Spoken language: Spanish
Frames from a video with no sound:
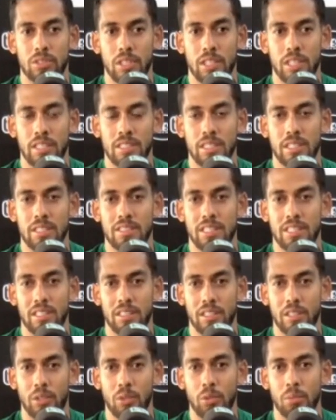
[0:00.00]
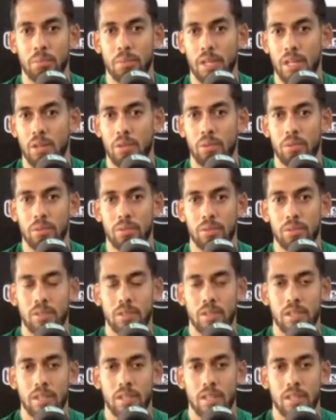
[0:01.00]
en esa incertidumbre aún